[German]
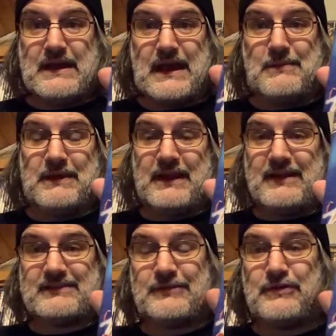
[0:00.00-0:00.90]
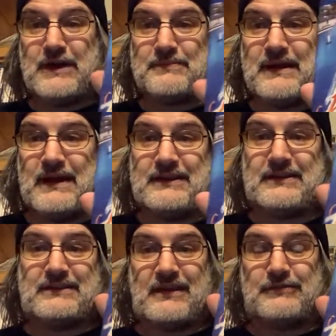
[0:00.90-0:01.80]
Aber der Rest dafür hat man,
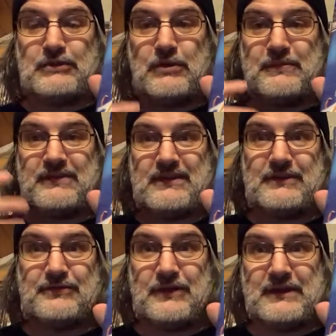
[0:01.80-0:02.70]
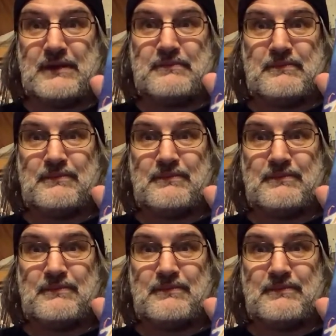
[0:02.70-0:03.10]
die, das wird kompensiert von der